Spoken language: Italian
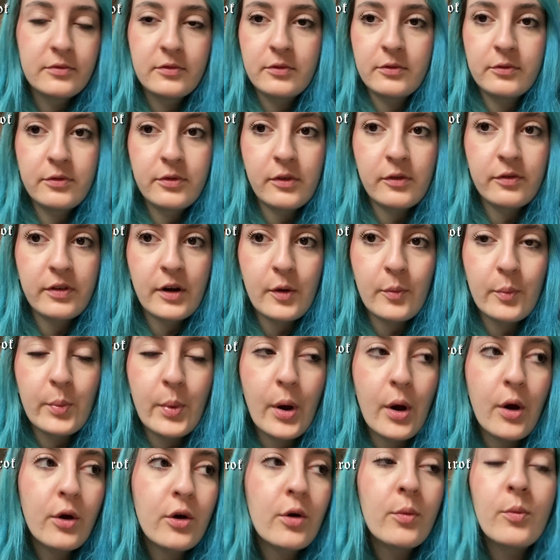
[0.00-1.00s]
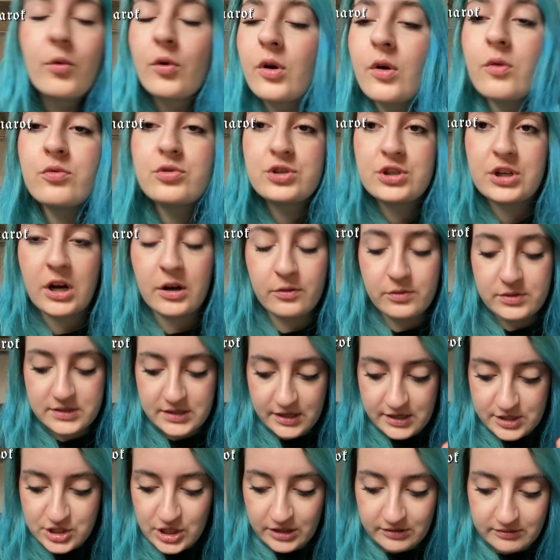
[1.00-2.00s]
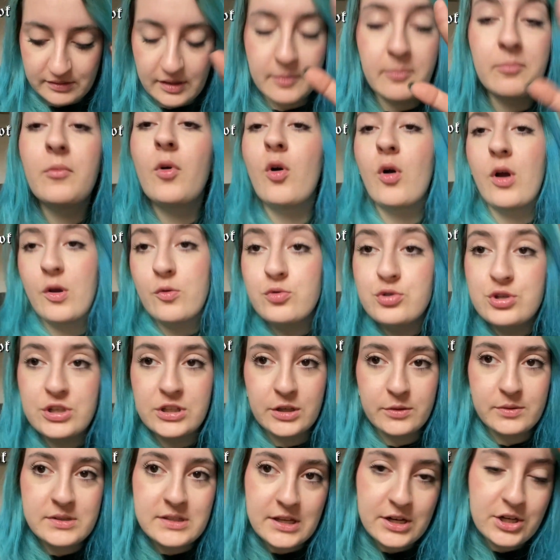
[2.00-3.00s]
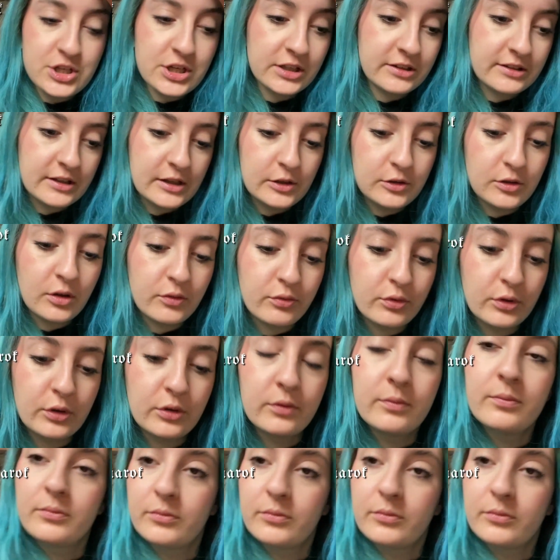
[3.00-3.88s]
fra un po', comunque uscirà questa ricetta o è uscita questa ricetta del tofu